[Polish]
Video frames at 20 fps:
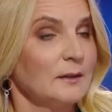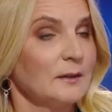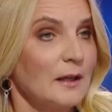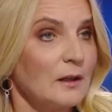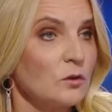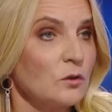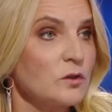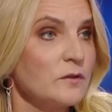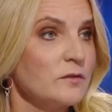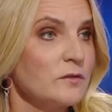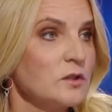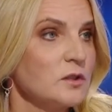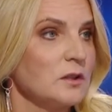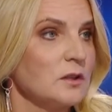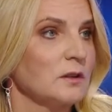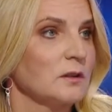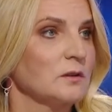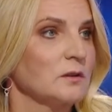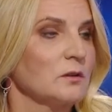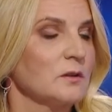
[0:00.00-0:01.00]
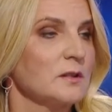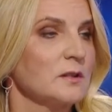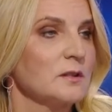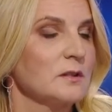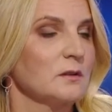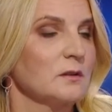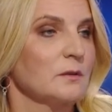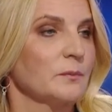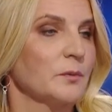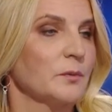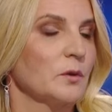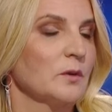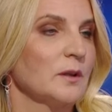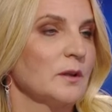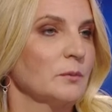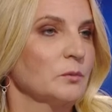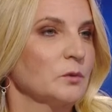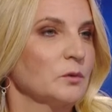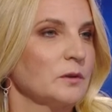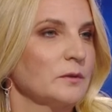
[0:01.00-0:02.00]
Tak, oczywiście. To jest
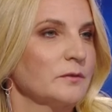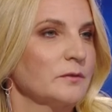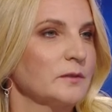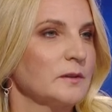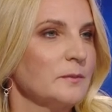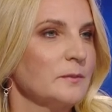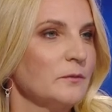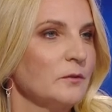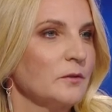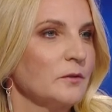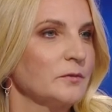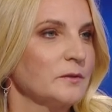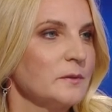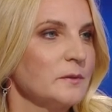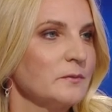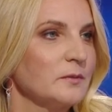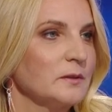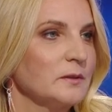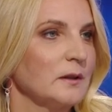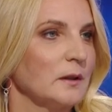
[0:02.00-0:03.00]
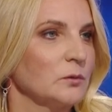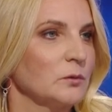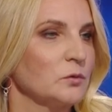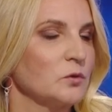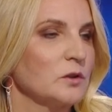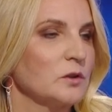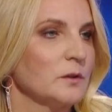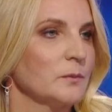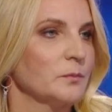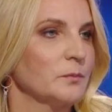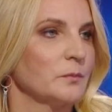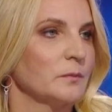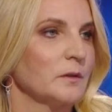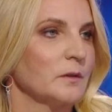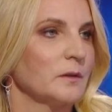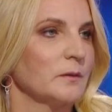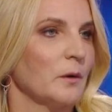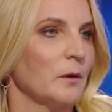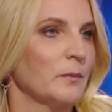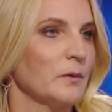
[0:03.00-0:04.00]
program, który w tym, w tym wydaniu, czyli
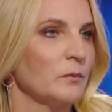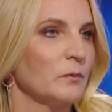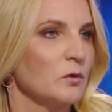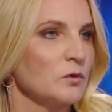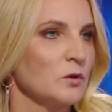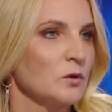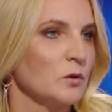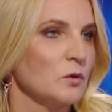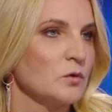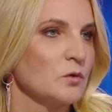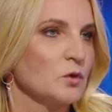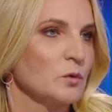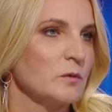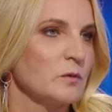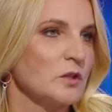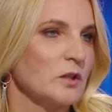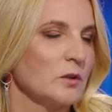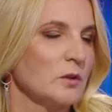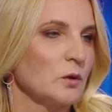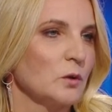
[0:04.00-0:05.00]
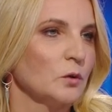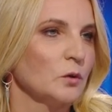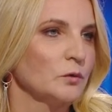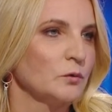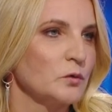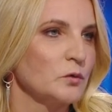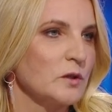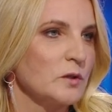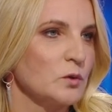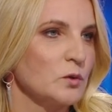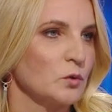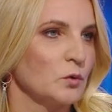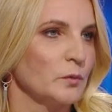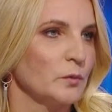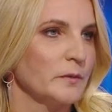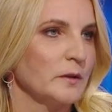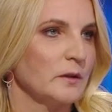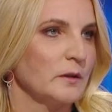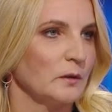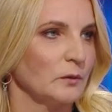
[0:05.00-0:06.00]
obejmując około 100 mieszkań, około 20
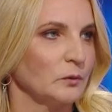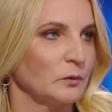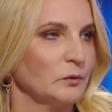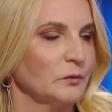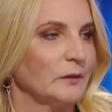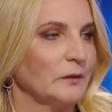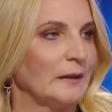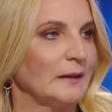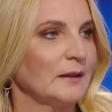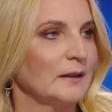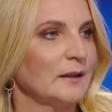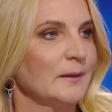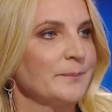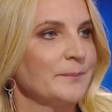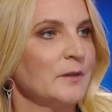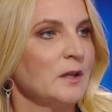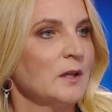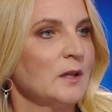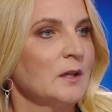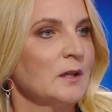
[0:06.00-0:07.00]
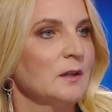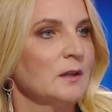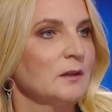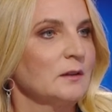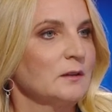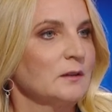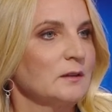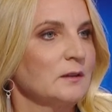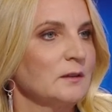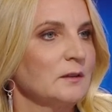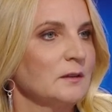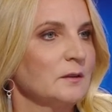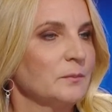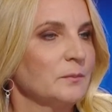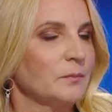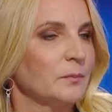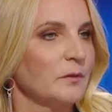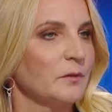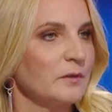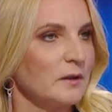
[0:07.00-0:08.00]
milionów, ale
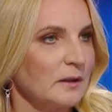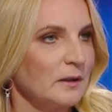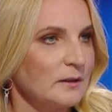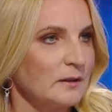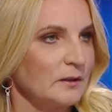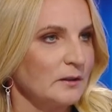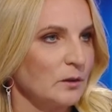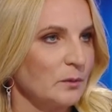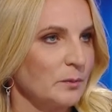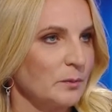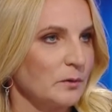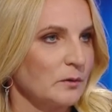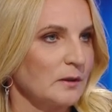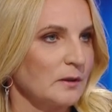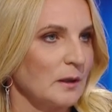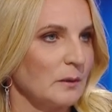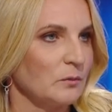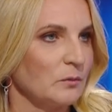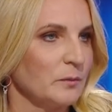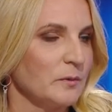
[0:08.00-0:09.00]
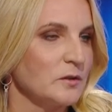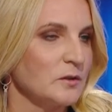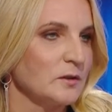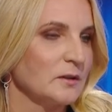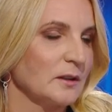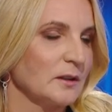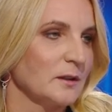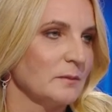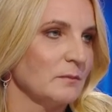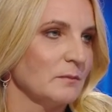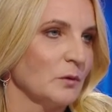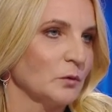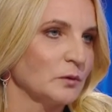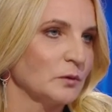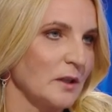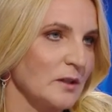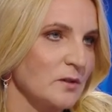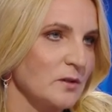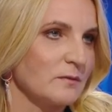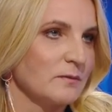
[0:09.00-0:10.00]
powielenie tego programu będzie takim
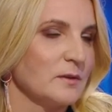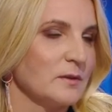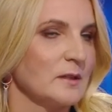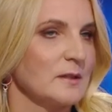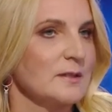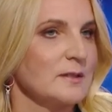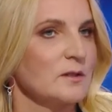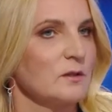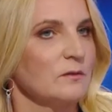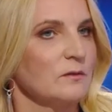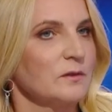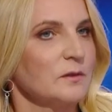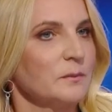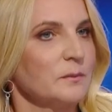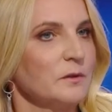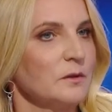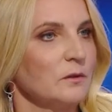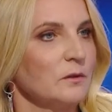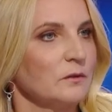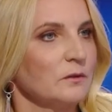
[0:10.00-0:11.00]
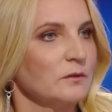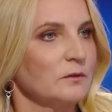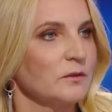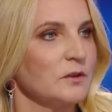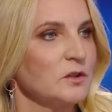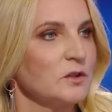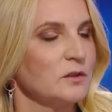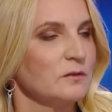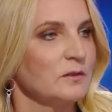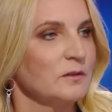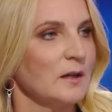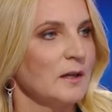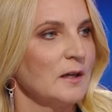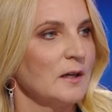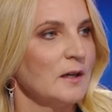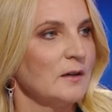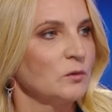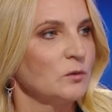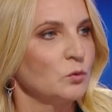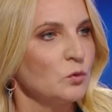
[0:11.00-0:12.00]
montażem finansowym i on właściwie
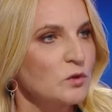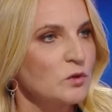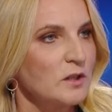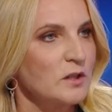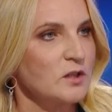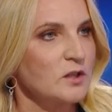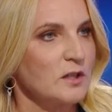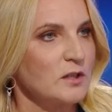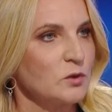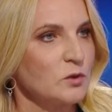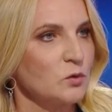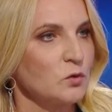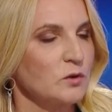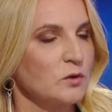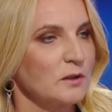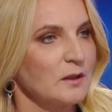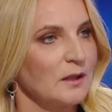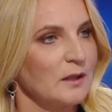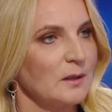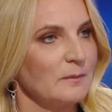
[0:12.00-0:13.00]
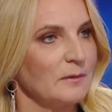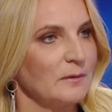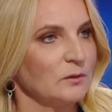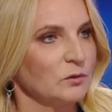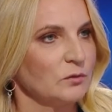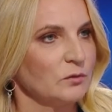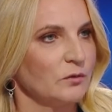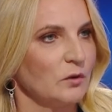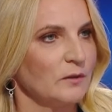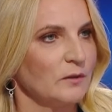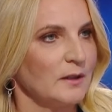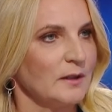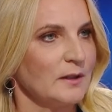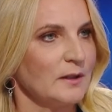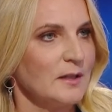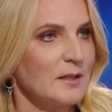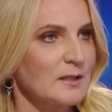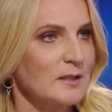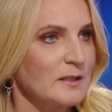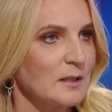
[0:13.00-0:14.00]
duża część już tych elementów, ona
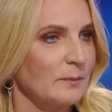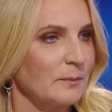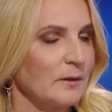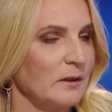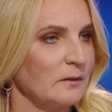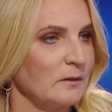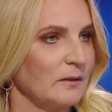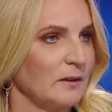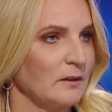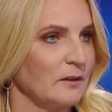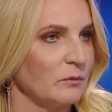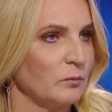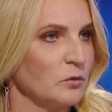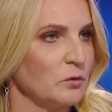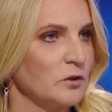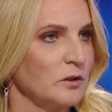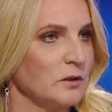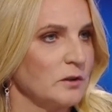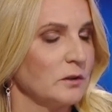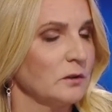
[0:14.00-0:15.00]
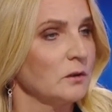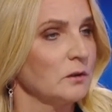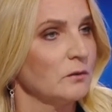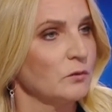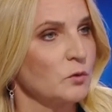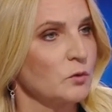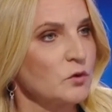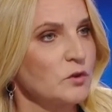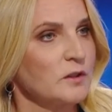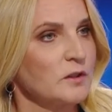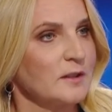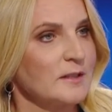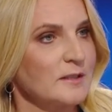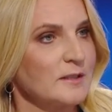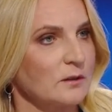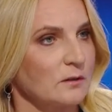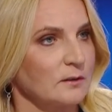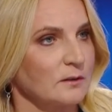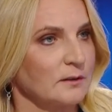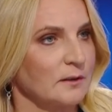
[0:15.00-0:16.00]
jest zaplanowana w budżecie, tylko w różnych
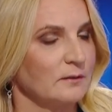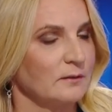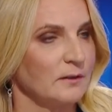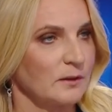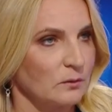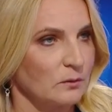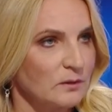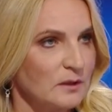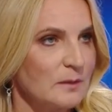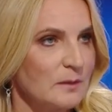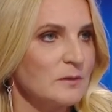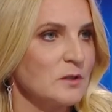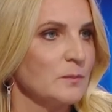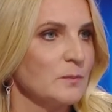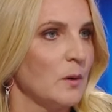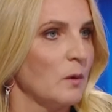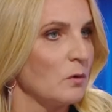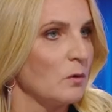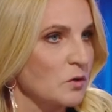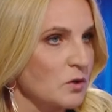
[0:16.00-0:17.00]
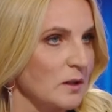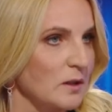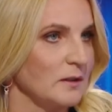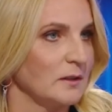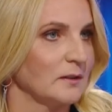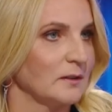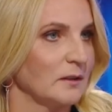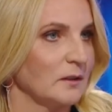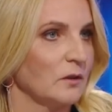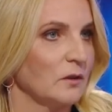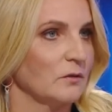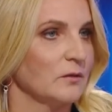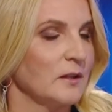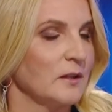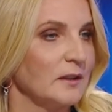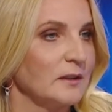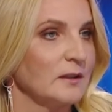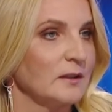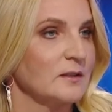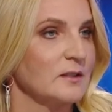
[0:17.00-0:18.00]
resortach. Warunkiem jest połączenie tego w
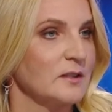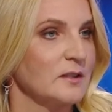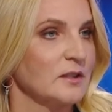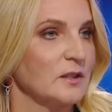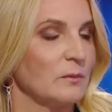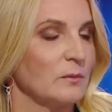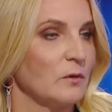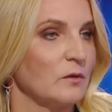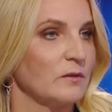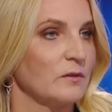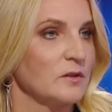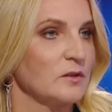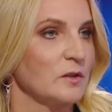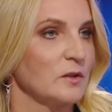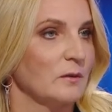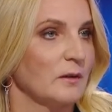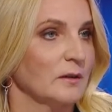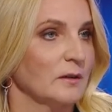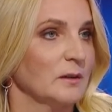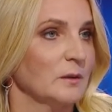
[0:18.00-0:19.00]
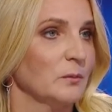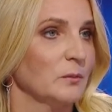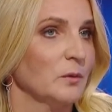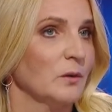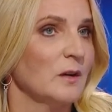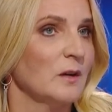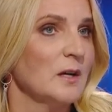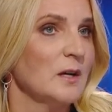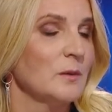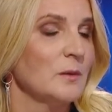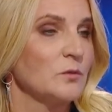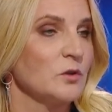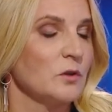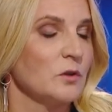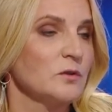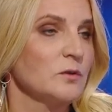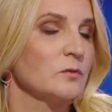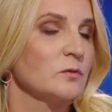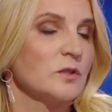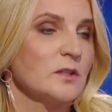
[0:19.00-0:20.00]
jeden system systemowe działanie, bo
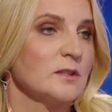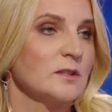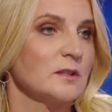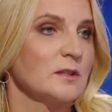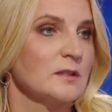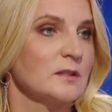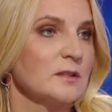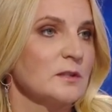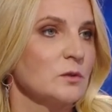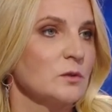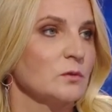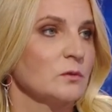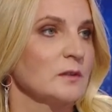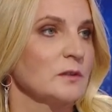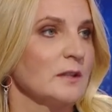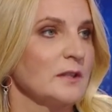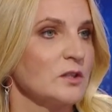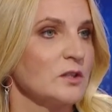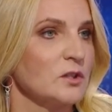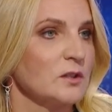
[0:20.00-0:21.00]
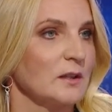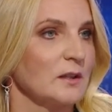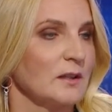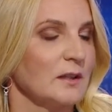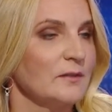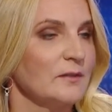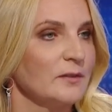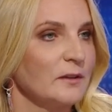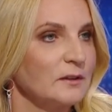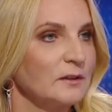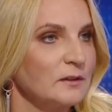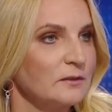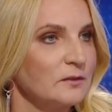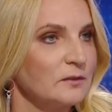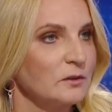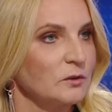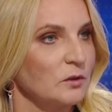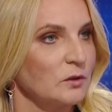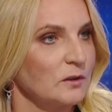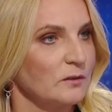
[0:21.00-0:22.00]
przychodzą czasy kryzysu i należy tak
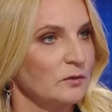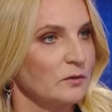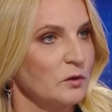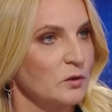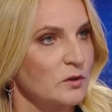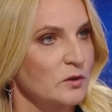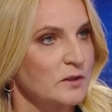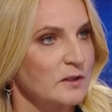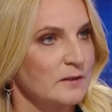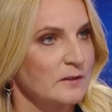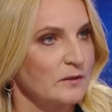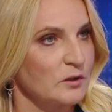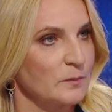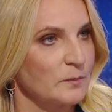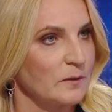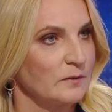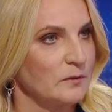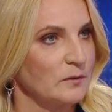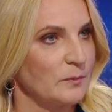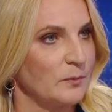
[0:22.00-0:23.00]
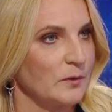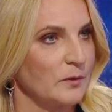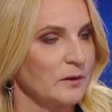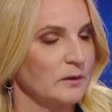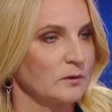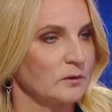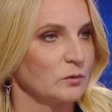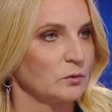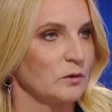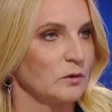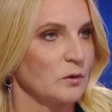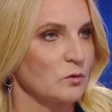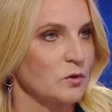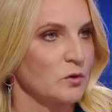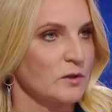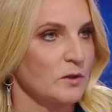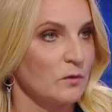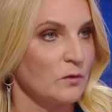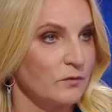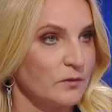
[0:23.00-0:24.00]
efektywnie trochę wykorzystywać pewne projekty, które już
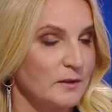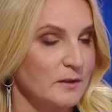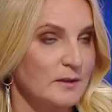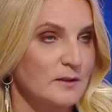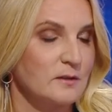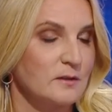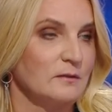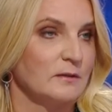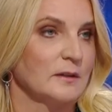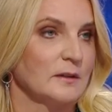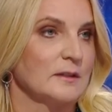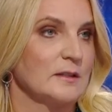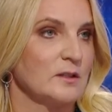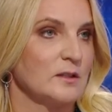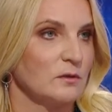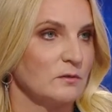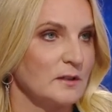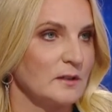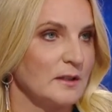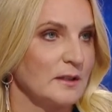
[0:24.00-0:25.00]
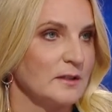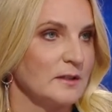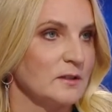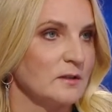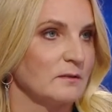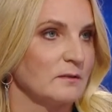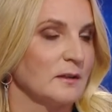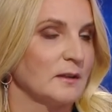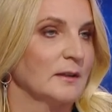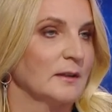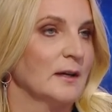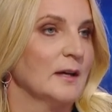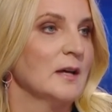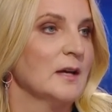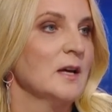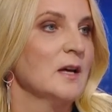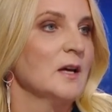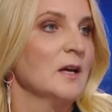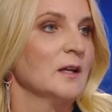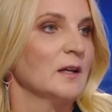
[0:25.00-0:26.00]
są finansowane, są realizowane,
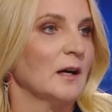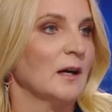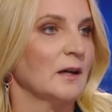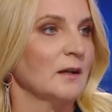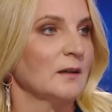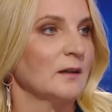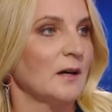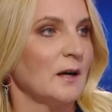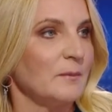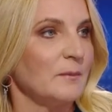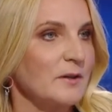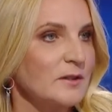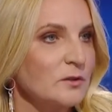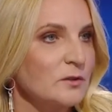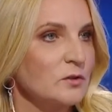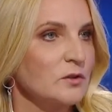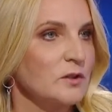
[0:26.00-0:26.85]
a, a bardzo